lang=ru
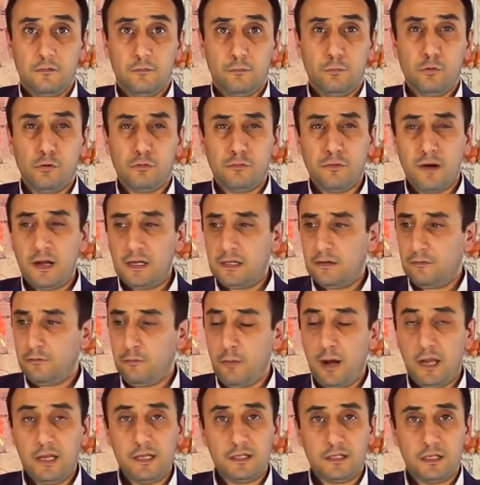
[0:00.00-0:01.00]
Буквально в
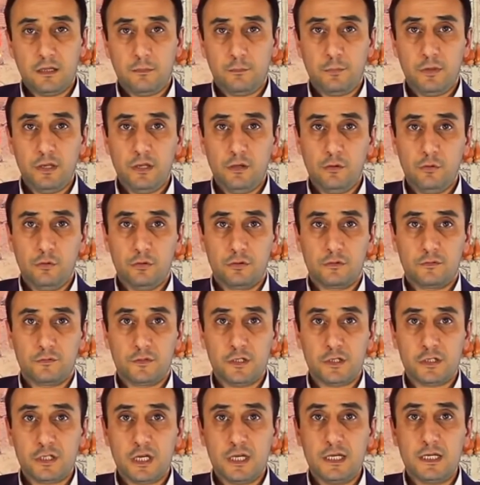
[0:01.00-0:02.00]
маленький период, в
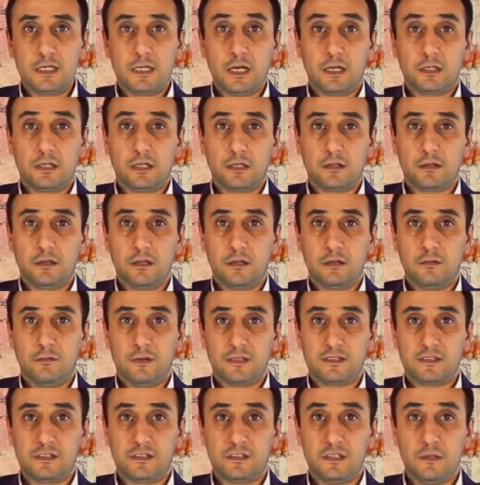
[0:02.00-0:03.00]
течение каких-то
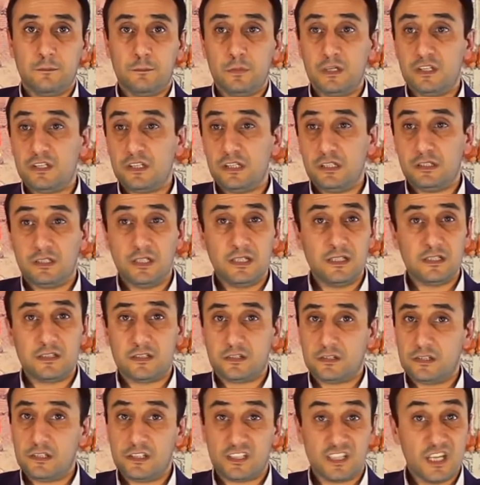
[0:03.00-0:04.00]

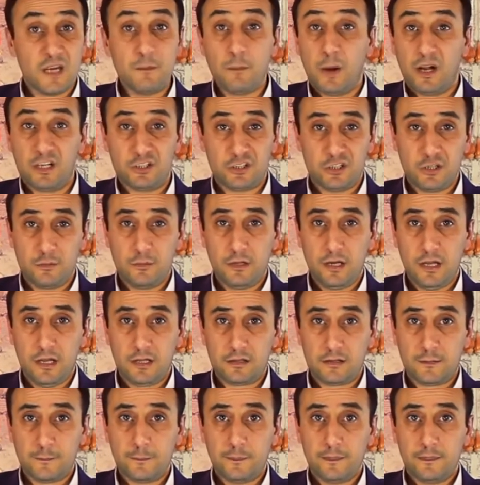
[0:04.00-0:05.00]
25-30 с небольшим
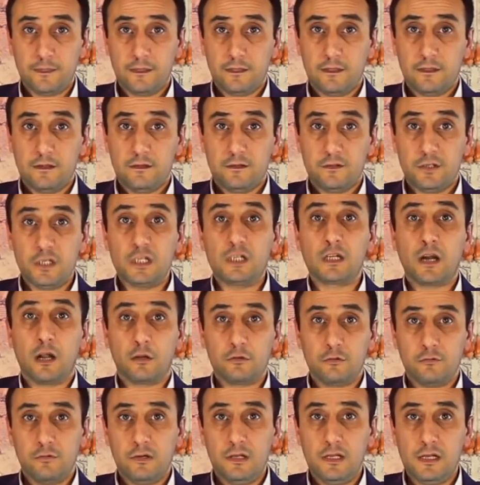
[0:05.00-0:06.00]
лет,
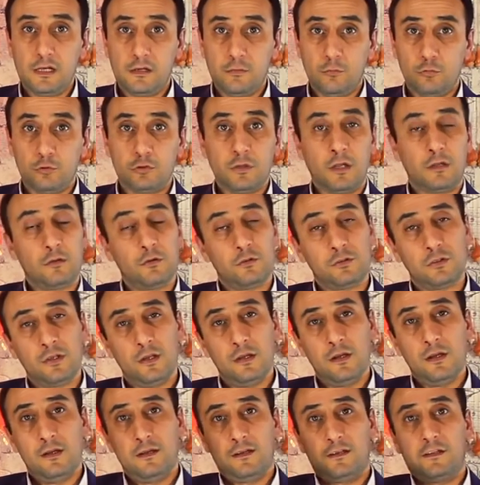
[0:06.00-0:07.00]
Тиграну Великому удалось
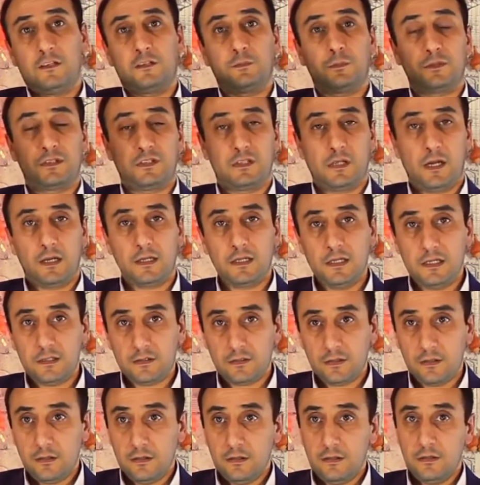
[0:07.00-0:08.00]
распространить
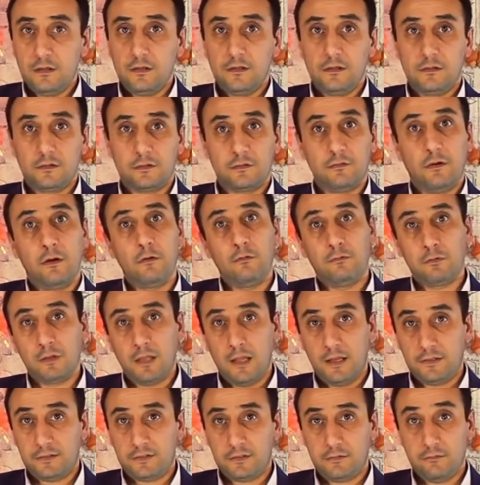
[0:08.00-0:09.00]
свою
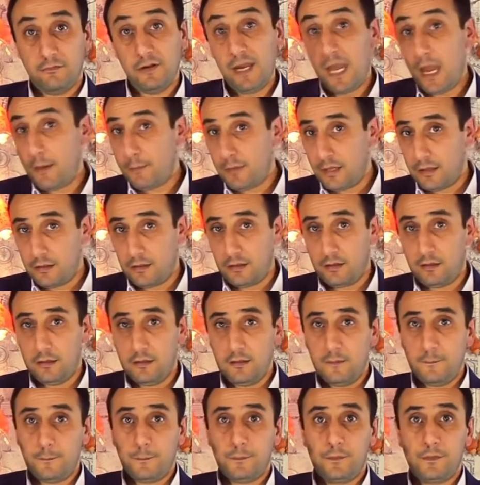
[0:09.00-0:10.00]
власть временно
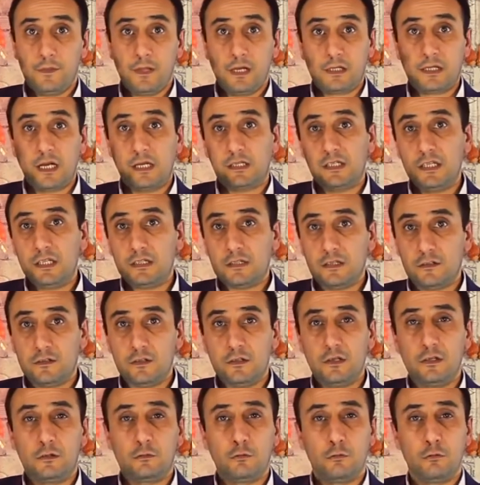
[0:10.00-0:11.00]
на какие-то
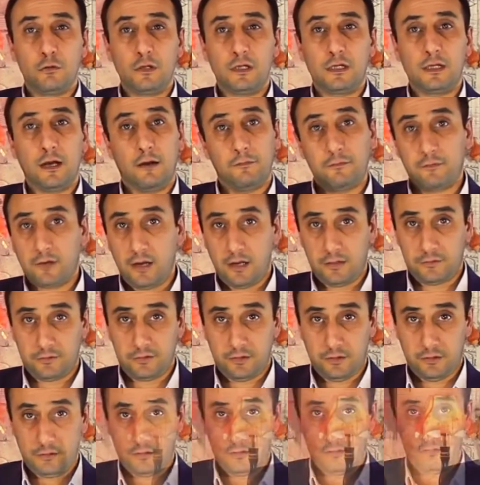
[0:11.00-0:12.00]
территории
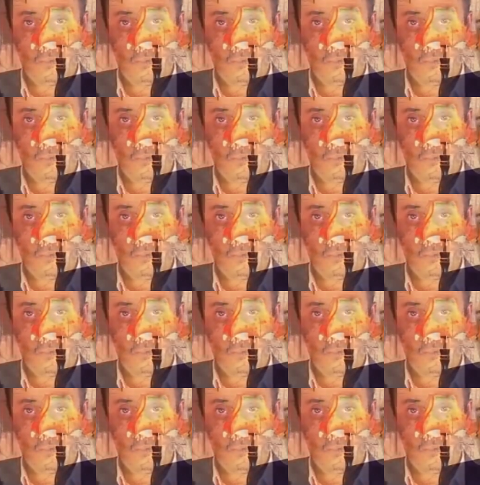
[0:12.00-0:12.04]
Кавказа.